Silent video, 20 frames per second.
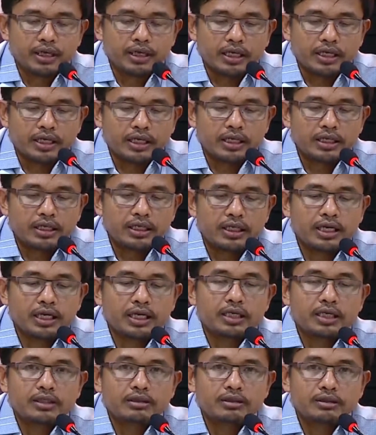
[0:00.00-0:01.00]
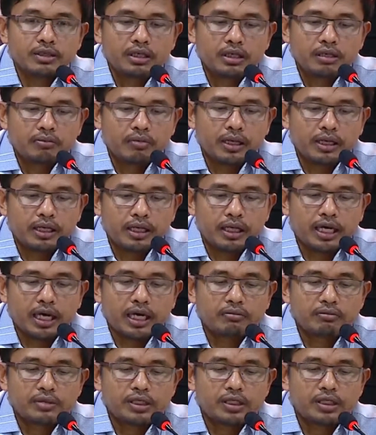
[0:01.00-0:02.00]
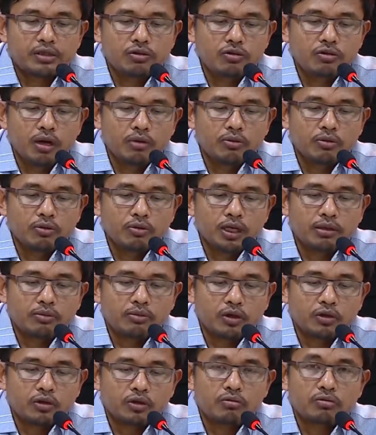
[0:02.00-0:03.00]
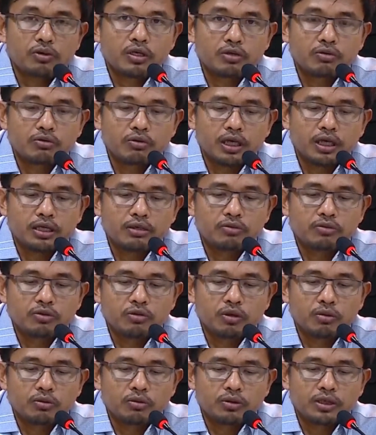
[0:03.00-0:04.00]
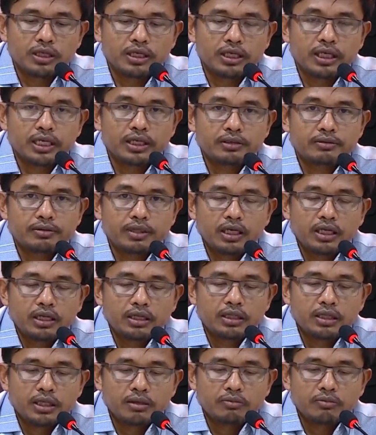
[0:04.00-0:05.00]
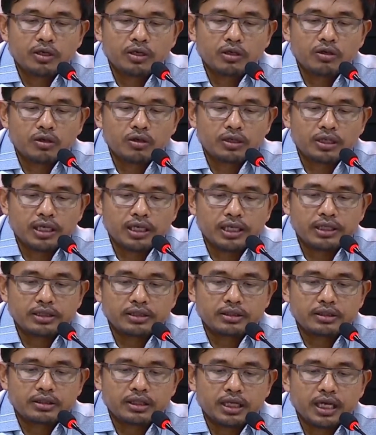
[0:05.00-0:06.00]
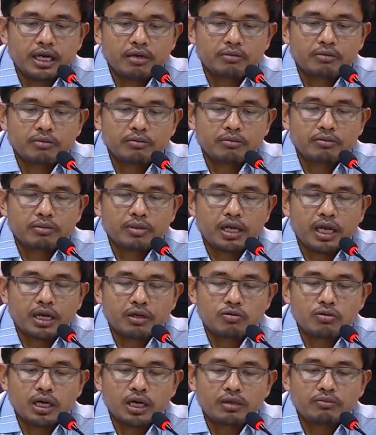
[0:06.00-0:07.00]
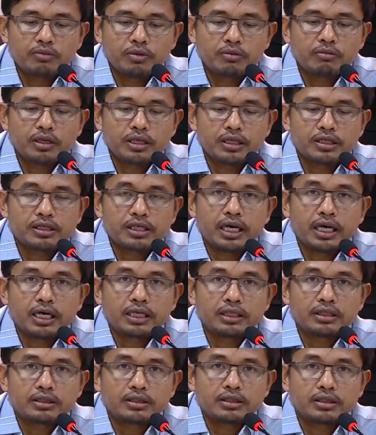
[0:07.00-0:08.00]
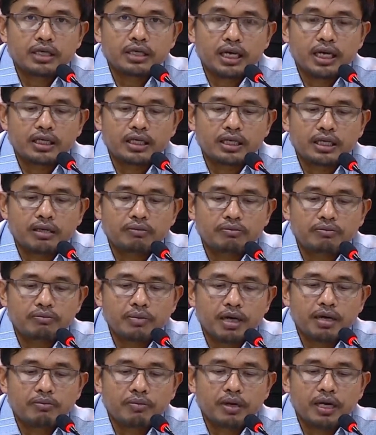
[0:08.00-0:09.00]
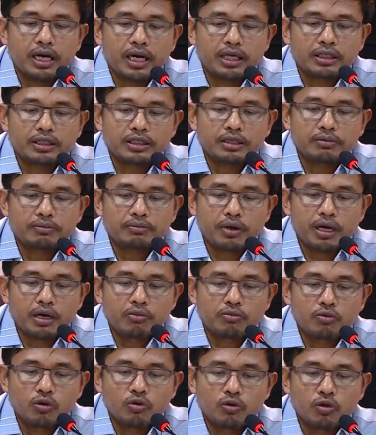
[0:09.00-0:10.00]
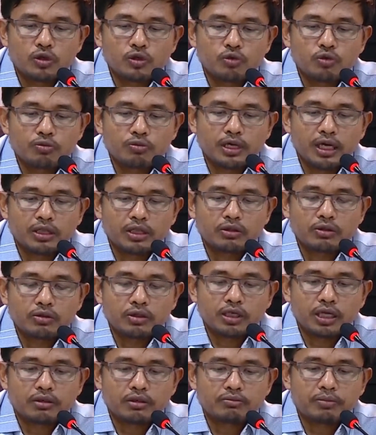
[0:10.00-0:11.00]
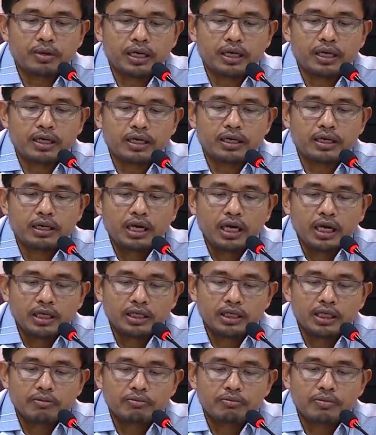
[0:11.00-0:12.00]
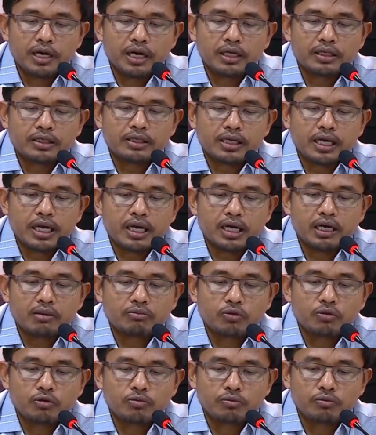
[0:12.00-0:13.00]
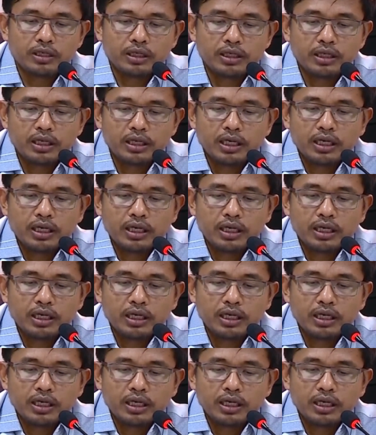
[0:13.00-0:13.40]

Dan yang ketiga, pada Kamis 26 Oktober 2023, tim kedokteran telah melakukan pemeriksaan terhadap Bapak Haji Prabowo Subianto dan Pak Gibran Raka Buming